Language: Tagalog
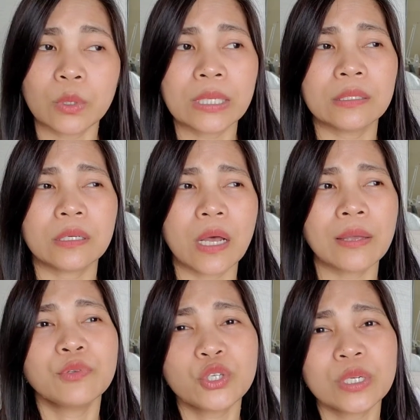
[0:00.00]
well,
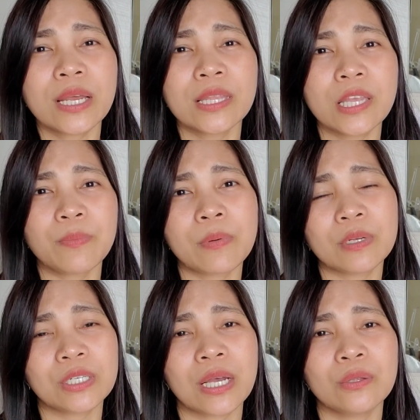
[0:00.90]
I'm sure na hindi pa
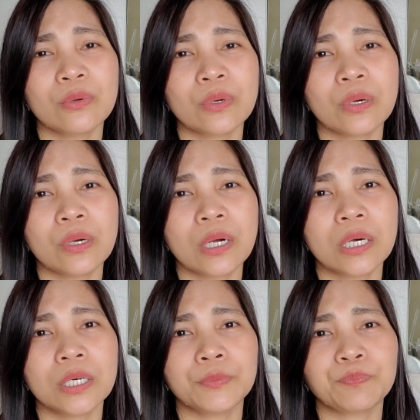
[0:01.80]
masyadong
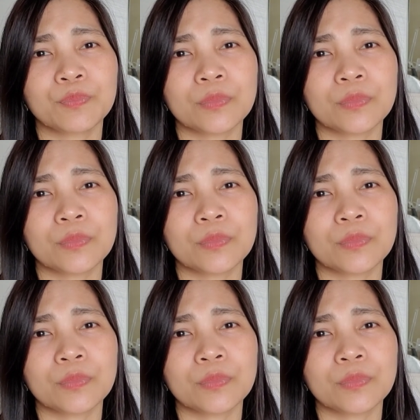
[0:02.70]
um,